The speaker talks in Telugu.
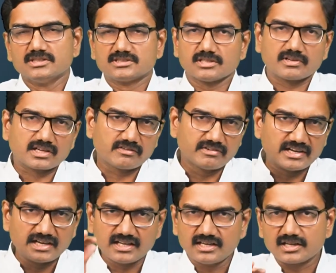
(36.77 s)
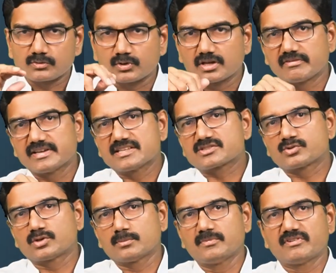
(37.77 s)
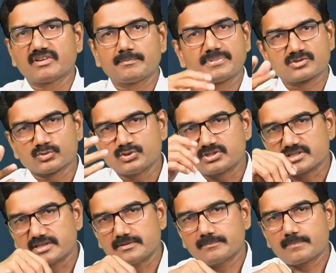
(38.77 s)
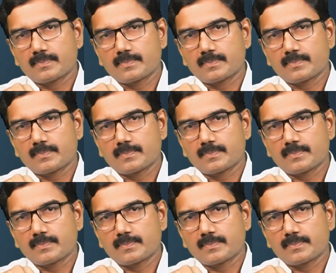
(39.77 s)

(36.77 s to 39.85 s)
చివరికి వేళ్లన్నీ కూడా వైఎస్ కుటుంబం వైపే చూయించాయి